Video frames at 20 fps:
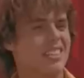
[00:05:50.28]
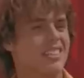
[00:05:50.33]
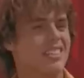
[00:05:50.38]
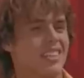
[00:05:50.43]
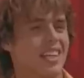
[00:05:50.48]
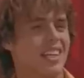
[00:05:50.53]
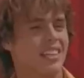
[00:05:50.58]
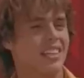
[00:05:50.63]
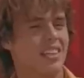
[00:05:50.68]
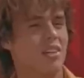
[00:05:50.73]

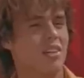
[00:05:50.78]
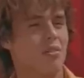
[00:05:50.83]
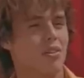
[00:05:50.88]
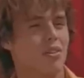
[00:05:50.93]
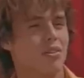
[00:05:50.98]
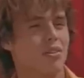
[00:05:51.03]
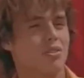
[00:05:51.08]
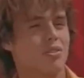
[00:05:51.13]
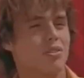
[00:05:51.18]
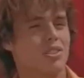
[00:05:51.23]
Perdi
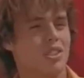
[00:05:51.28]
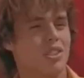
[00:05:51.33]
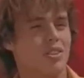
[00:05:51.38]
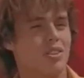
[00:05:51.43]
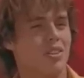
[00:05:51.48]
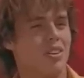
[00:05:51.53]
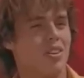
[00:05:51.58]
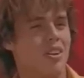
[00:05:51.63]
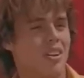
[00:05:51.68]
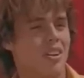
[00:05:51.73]
quell'innocenza che hai
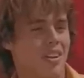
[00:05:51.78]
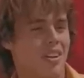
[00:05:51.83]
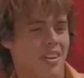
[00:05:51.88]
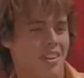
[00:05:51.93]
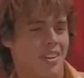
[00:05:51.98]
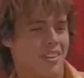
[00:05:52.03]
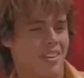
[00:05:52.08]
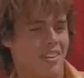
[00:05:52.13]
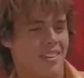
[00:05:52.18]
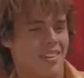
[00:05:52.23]
quando sei
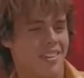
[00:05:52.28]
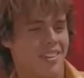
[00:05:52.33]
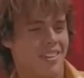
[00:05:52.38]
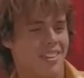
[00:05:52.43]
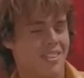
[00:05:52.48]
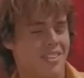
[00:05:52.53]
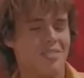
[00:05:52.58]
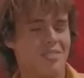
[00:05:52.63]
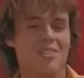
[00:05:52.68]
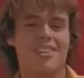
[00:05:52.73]
piccolo.
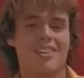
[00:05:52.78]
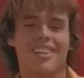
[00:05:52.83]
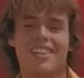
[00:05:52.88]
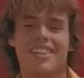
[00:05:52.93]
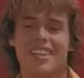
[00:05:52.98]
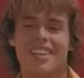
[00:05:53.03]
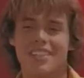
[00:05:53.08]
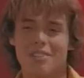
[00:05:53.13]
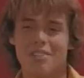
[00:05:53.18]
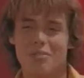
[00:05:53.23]

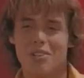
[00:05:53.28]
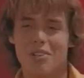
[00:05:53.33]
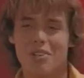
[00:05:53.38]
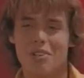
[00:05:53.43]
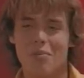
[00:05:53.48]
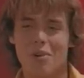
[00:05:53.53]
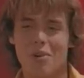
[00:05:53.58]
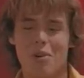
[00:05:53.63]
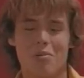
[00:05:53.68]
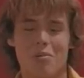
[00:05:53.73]

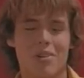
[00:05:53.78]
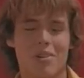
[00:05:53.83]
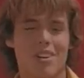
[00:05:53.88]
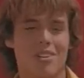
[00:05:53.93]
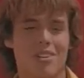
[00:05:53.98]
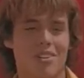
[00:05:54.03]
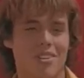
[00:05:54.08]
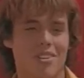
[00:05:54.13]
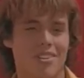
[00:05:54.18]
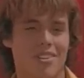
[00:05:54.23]
Impazzirò il
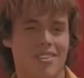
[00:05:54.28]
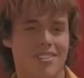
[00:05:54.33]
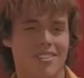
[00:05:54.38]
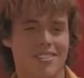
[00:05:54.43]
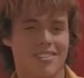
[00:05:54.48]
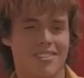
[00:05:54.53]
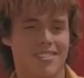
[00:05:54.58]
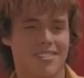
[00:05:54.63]
giorno che avrò un